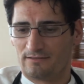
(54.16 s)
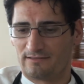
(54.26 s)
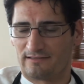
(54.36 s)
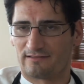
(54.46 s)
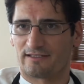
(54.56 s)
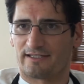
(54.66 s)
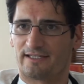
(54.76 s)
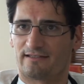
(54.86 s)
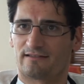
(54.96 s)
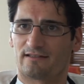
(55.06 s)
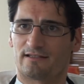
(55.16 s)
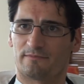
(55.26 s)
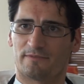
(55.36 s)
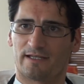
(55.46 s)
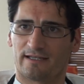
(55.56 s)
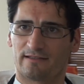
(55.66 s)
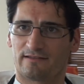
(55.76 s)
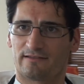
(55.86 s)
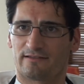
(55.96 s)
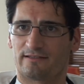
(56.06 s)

Das regt ähm, Herz,